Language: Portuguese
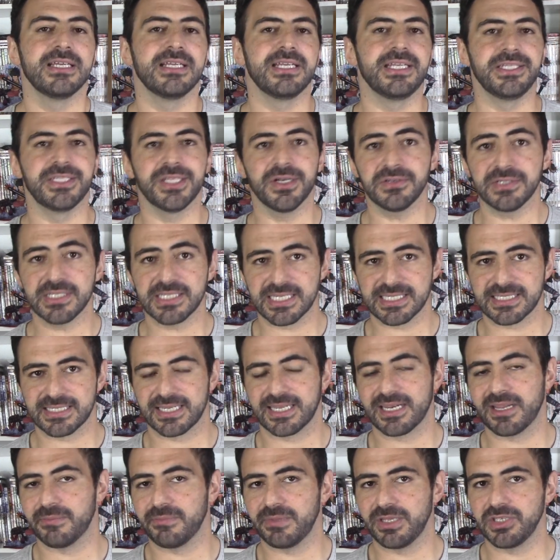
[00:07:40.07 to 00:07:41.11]
E não
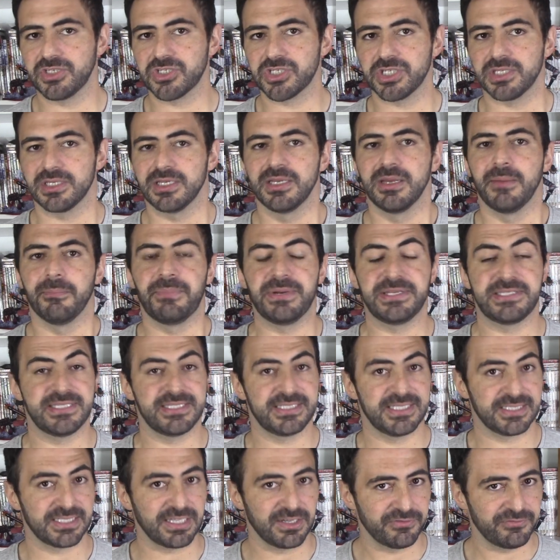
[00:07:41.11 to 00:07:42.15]
necessariamente
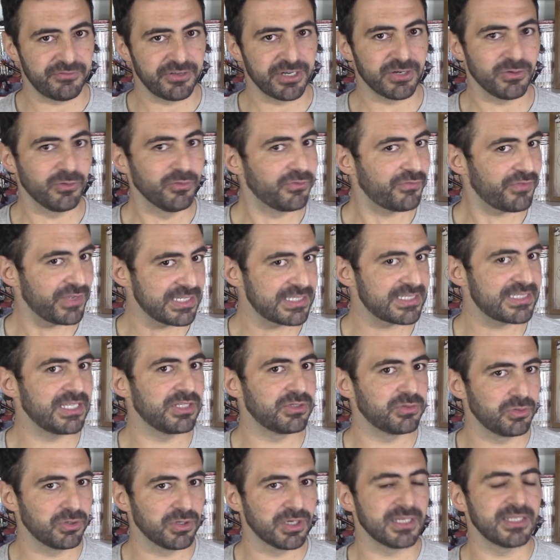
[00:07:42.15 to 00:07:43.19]
precisando haver um
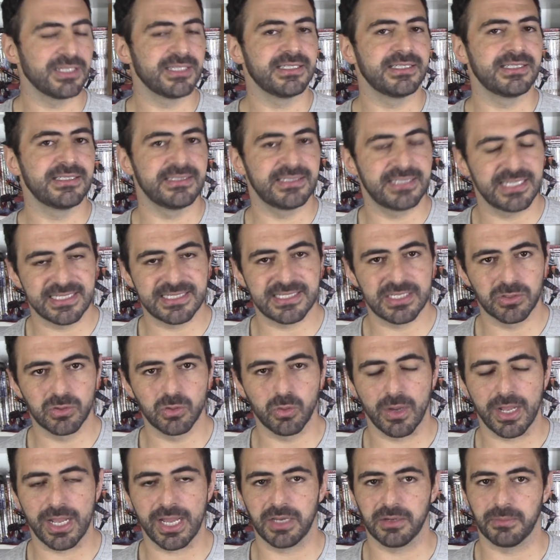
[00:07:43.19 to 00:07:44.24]
vencedor desse
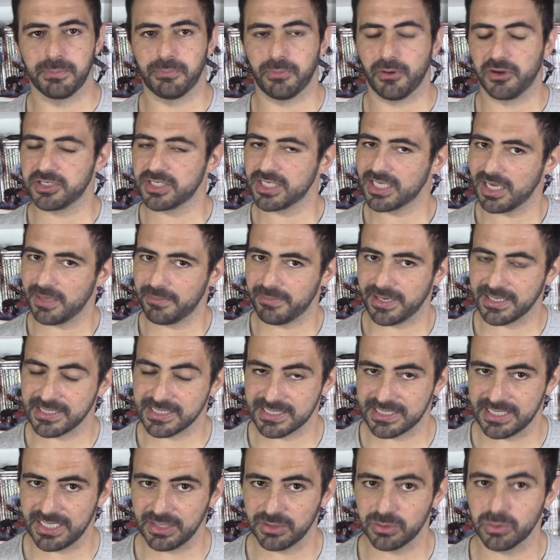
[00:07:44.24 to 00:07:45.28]
duelo, pode acabar
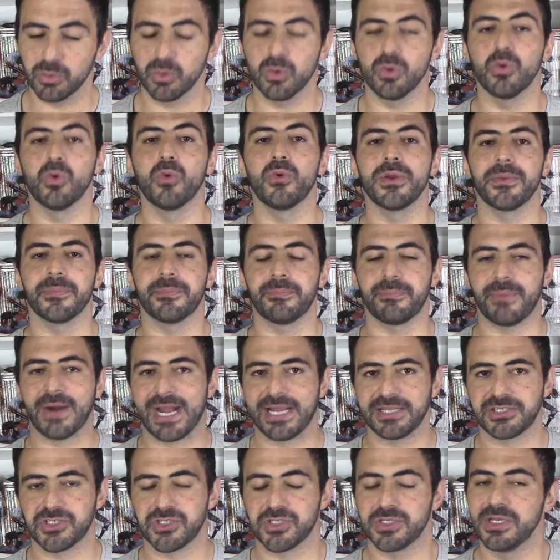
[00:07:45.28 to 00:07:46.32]
sendo um
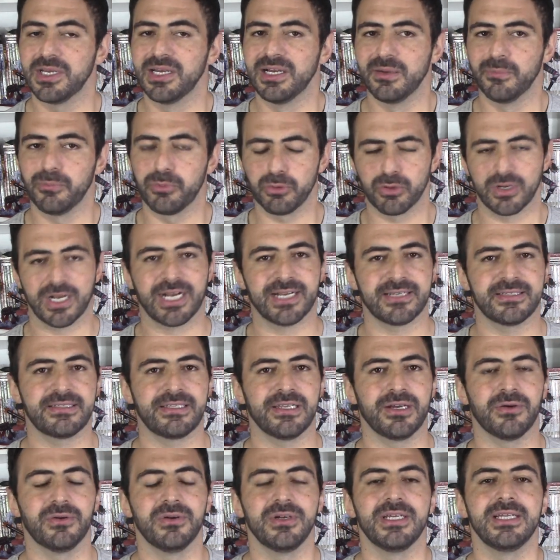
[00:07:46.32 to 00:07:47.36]
empate para o
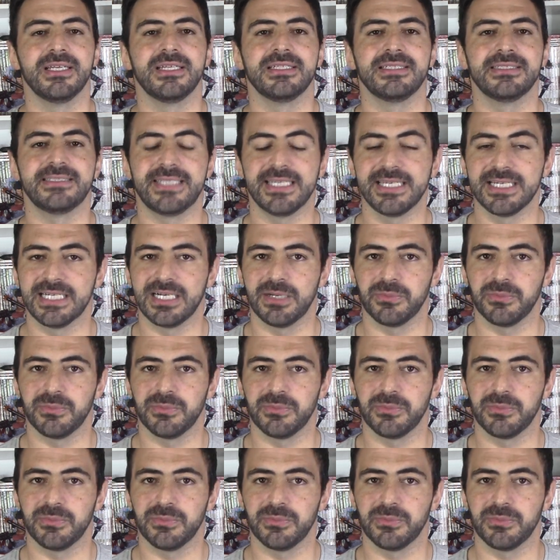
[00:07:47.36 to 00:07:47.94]
cartel de